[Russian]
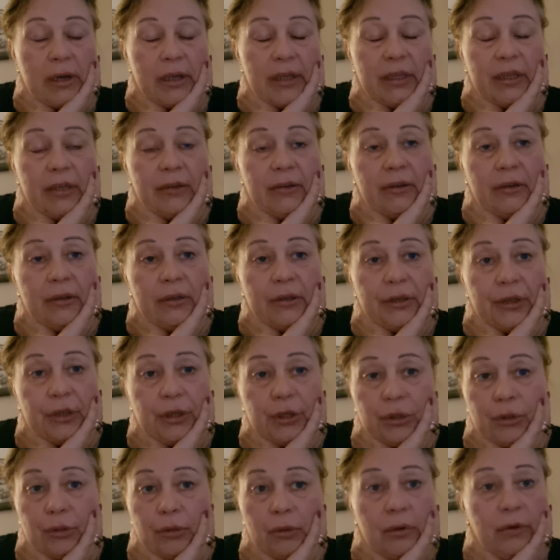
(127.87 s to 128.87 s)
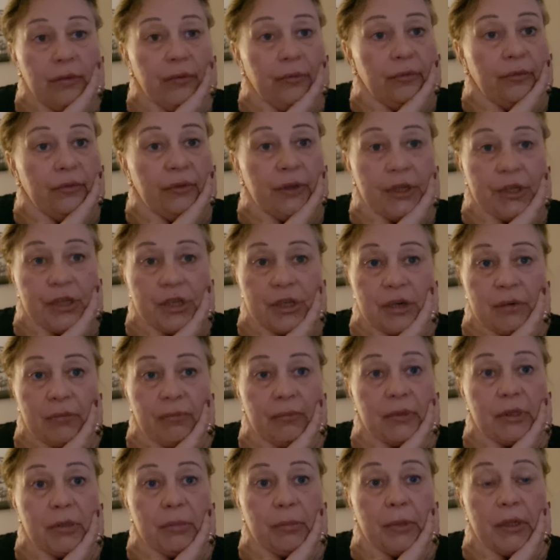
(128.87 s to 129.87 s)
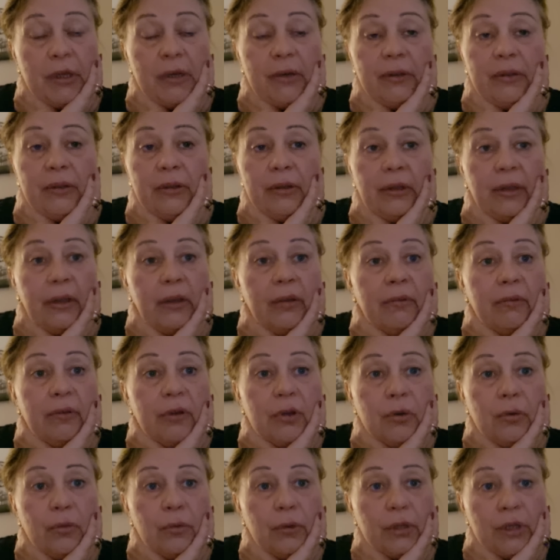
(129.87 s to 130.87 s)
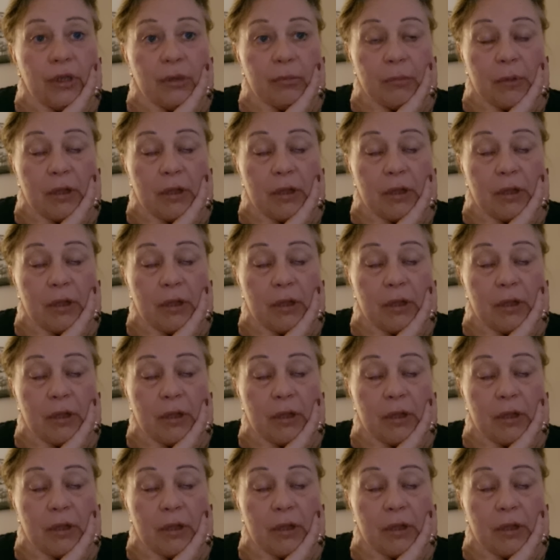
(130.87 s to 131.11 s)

Они никто вечером теперь не выходит.